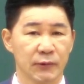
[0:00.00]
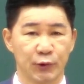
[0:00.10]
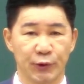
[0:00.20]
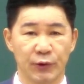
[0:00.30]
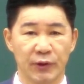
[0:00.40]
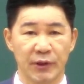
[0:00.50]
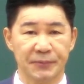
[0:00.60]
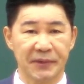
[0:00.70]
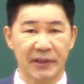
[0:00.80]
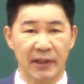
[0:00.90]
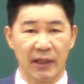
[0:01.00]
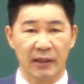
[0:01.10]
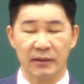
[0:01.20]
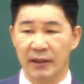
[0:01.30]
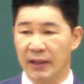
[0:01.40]
출애굽기 입장을
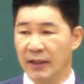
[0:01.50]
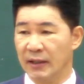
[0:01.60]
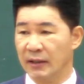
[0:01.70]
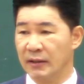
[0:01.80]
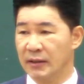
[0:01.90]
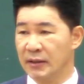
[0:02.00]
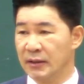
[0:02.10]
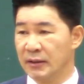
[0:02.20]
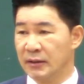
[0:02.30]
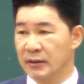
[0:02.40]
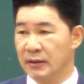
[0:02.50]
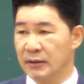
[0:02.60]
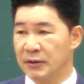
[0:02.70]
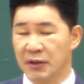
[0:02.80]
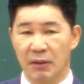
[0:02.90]
나누는데
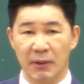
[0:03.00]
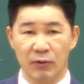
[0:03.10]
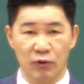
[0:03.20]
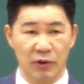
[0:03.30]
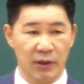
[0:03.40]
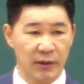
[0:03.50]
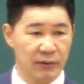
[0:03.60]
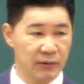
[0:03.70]
십계명이 오잖아요.